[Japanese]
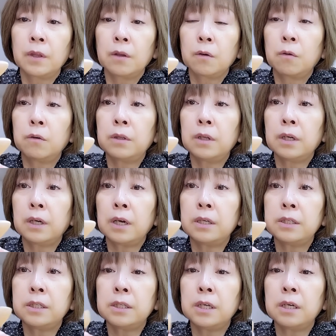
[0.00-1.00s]
こんな
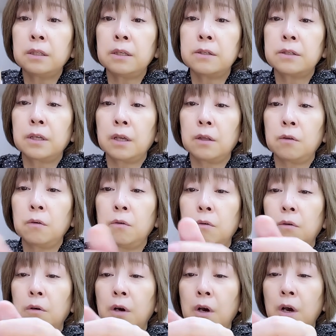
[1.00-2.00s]
感じなんですけ
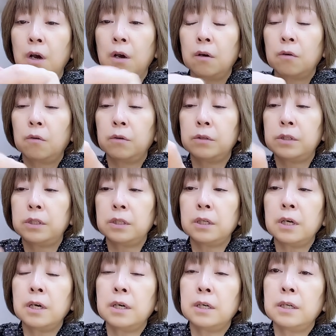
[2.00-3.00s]
ど、こっち
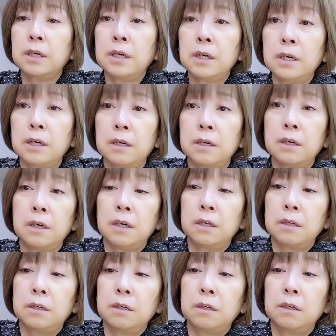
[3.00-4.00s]
側が、
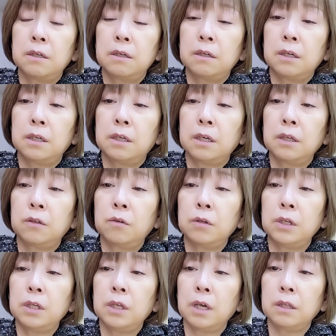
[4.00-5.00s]
リキッド
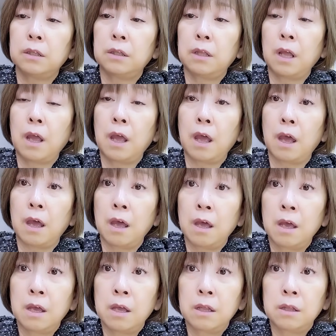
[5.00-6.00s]
になって、
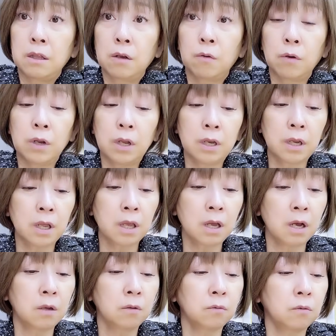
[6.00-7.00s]
で、これね、
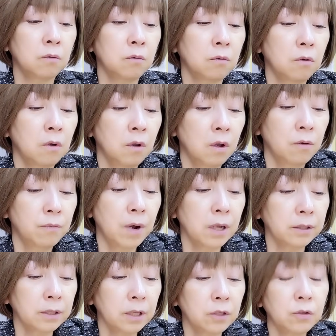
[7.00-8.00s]

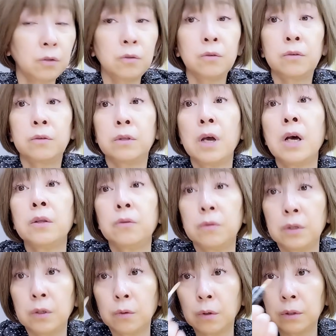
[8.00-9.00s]
ファンデーション塗った後
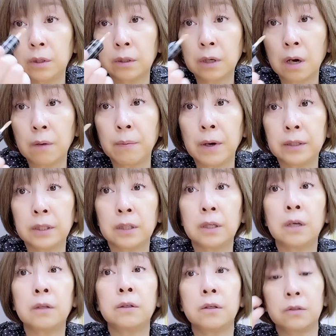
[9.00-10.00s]
にこうやってカバーして
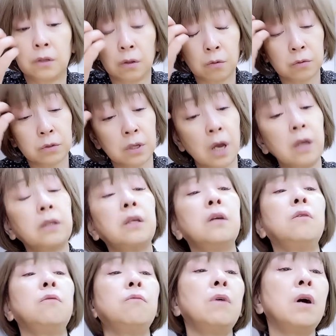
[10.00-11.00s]
たんですけど、最
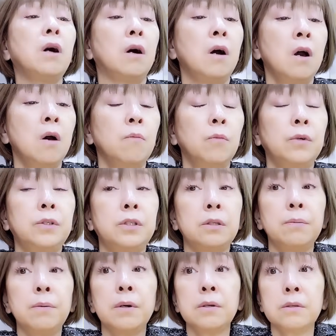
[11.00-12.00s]
近はもう一
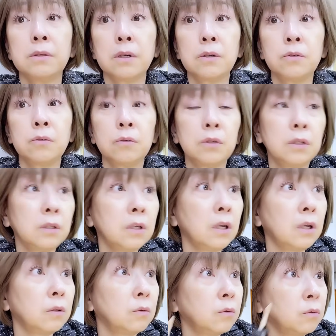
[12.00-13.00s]
番最初に
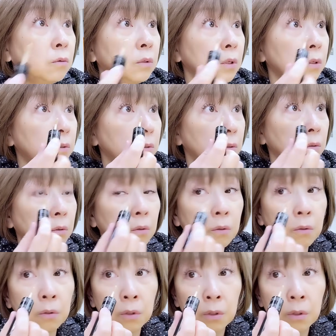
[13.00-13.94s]
ね、塗るんですよ。